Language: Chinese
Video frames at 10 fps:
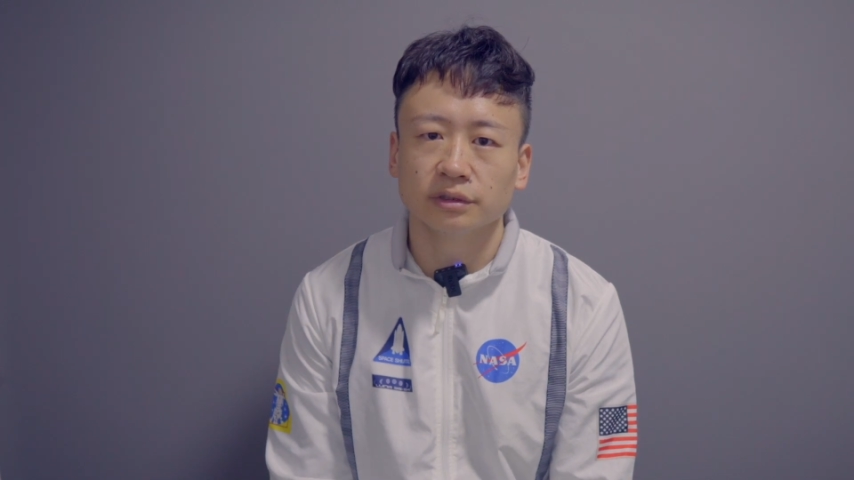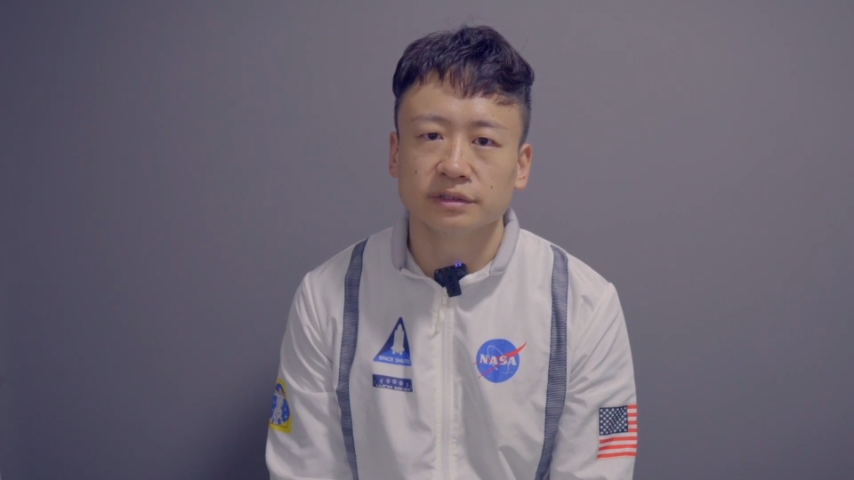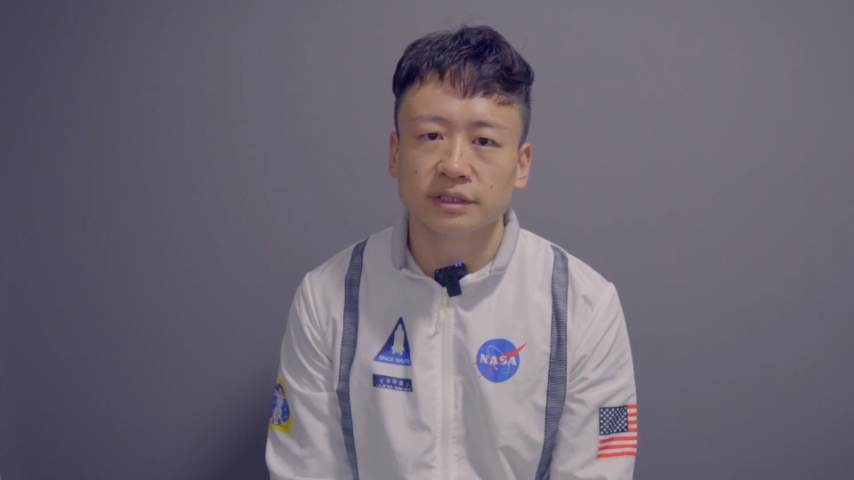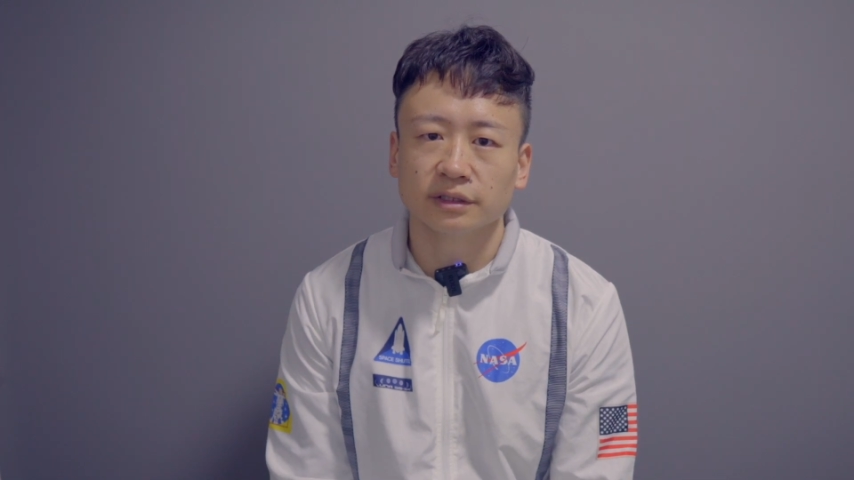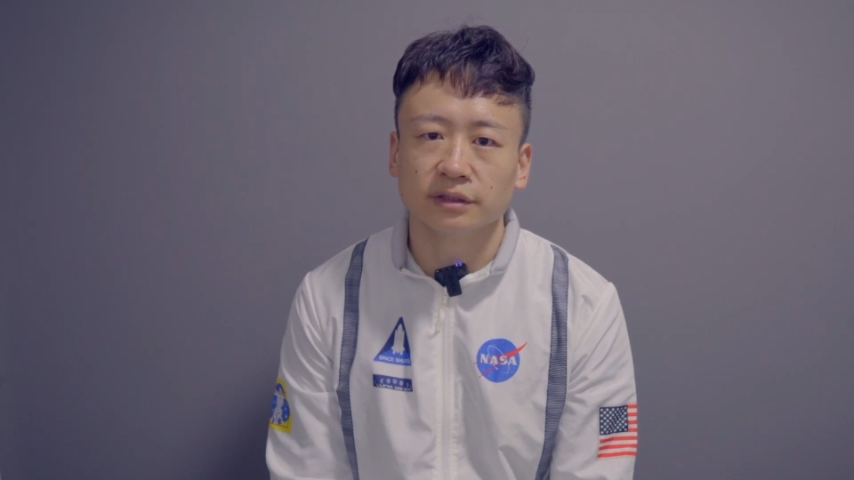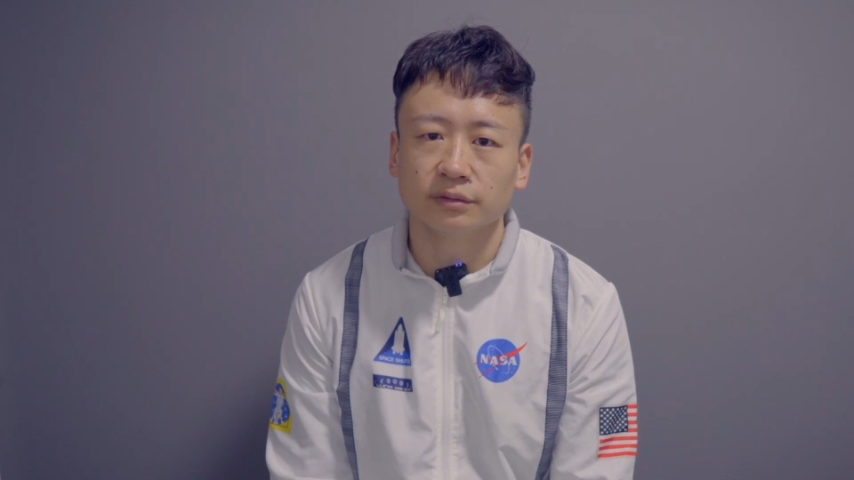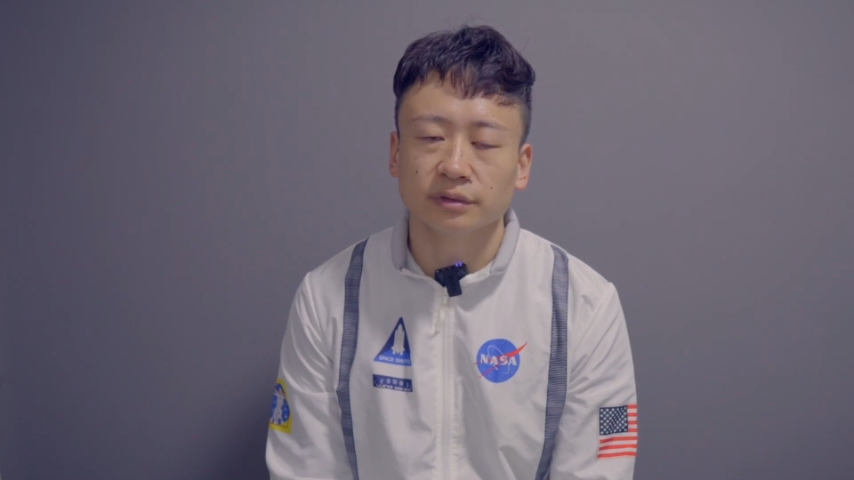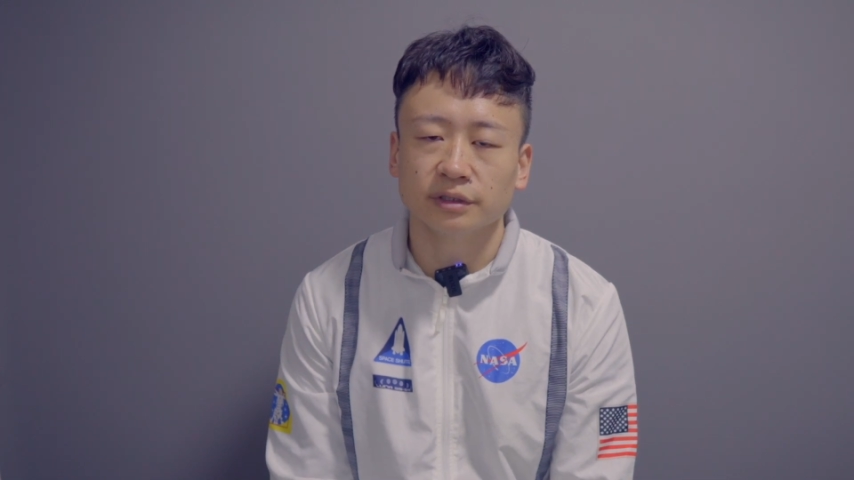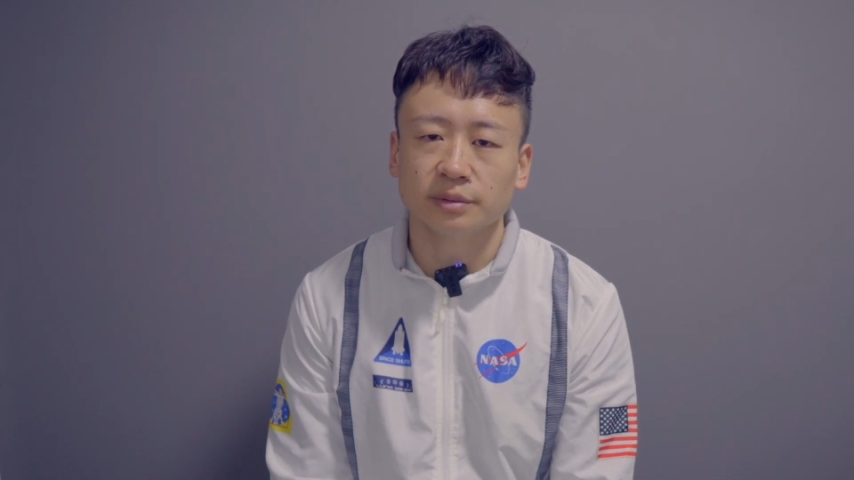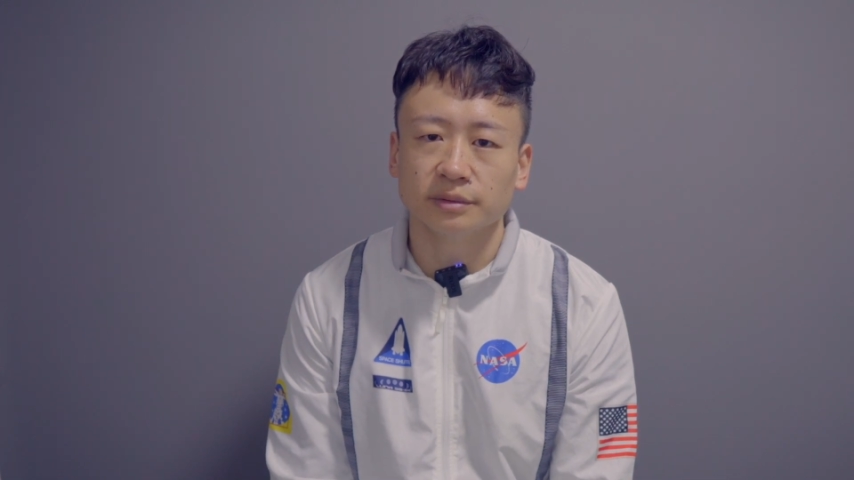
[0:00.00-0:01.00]
在登录
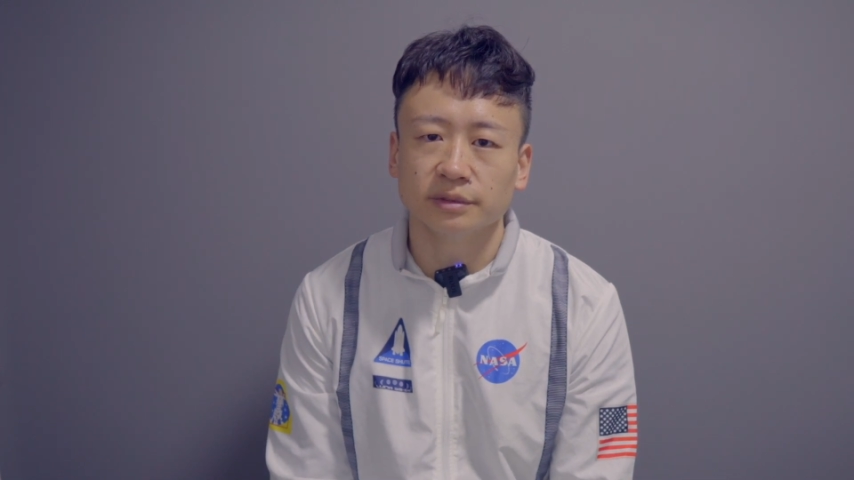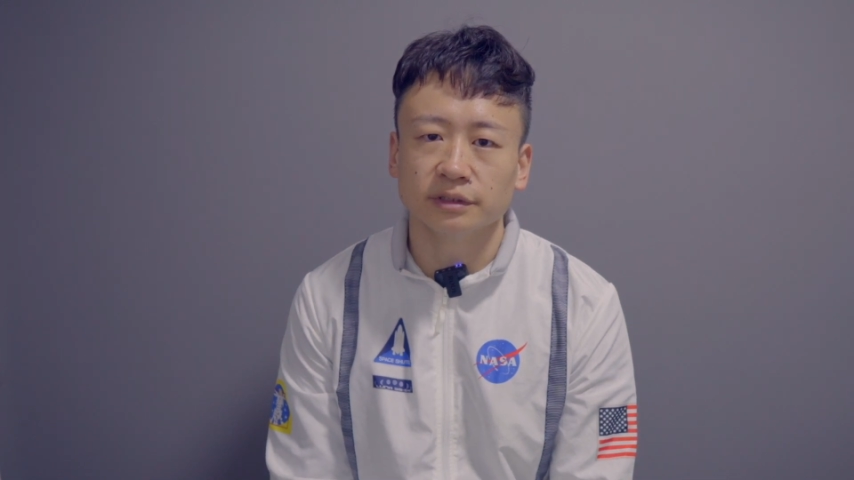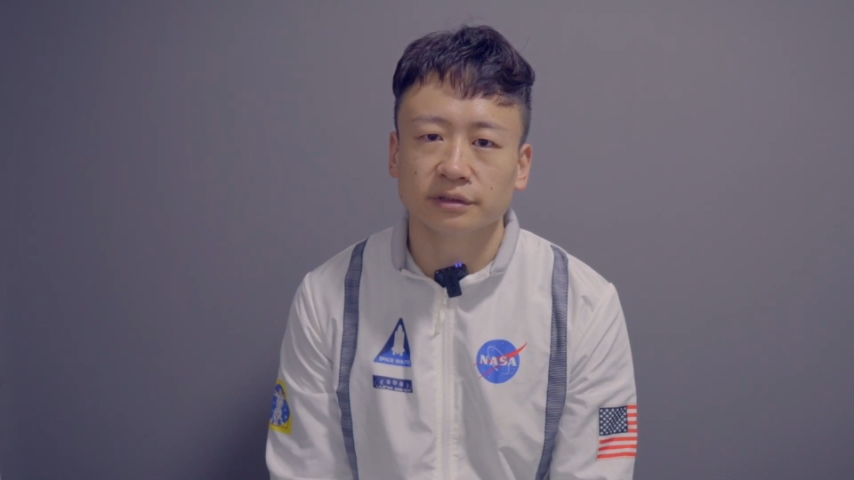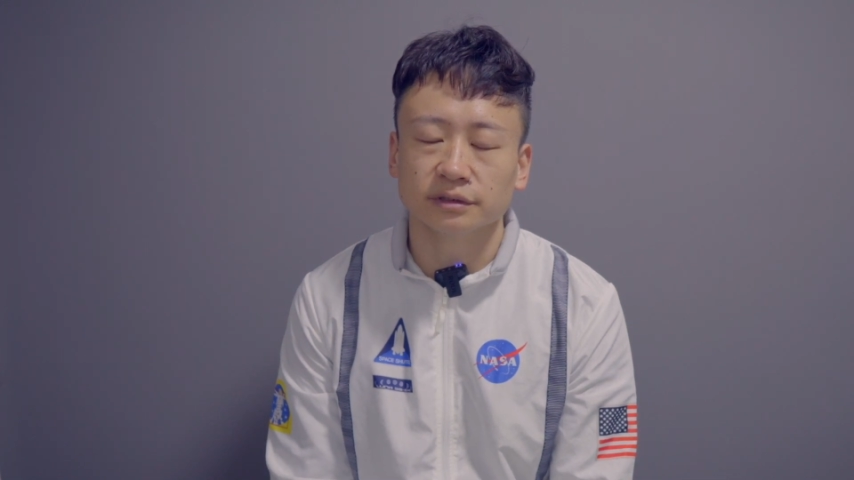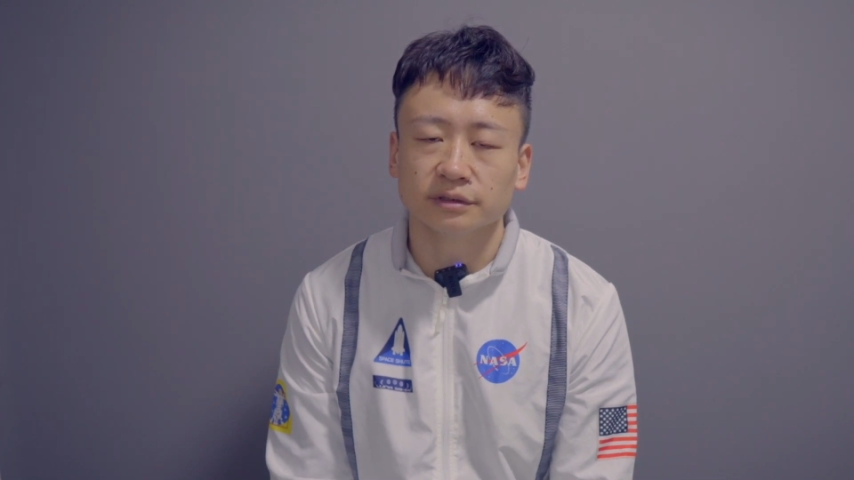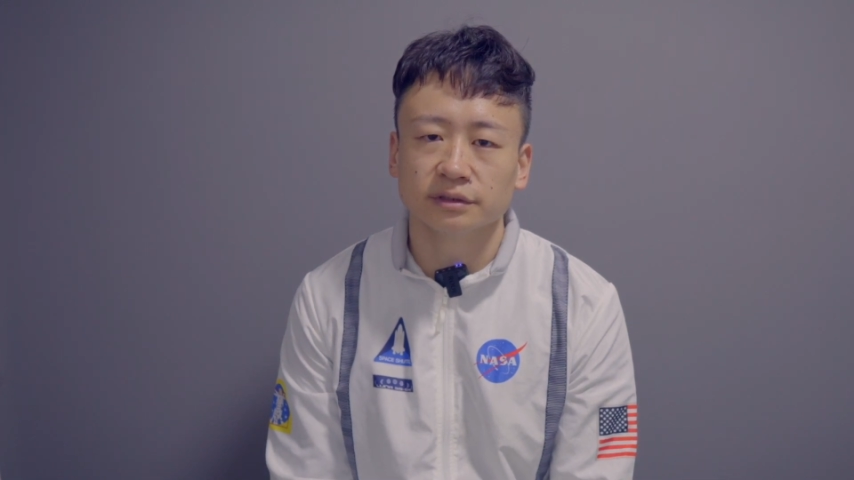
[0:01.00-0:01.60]
APP 的